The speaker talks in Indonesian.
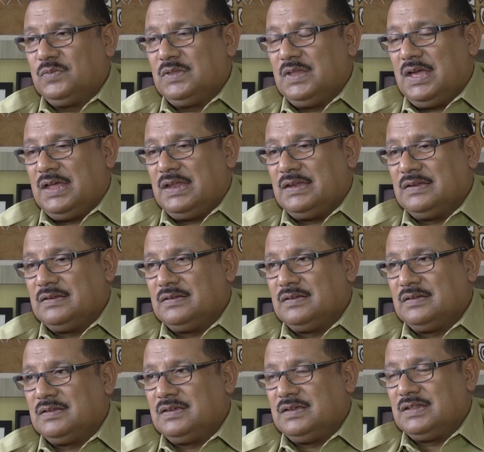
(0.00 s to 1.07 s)
dan
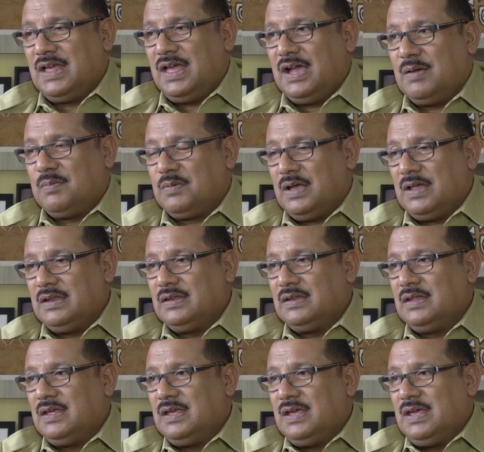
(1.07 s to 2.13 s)
kita harapkan
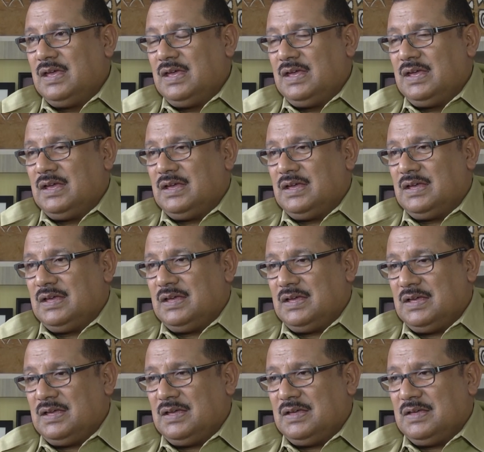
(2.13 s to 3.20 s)

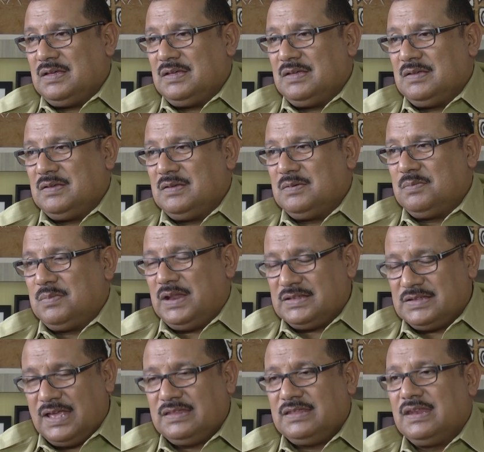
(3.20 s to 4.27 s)
uh, pada
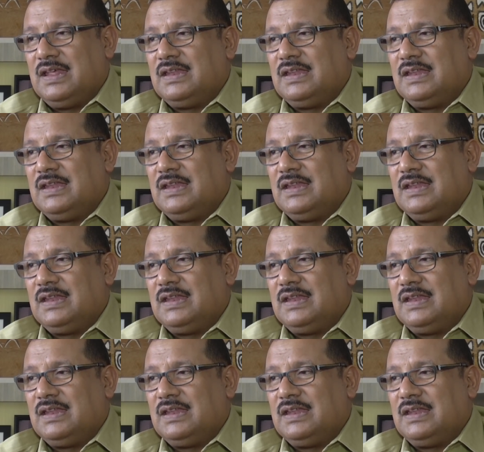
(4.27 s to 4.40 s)
saatnya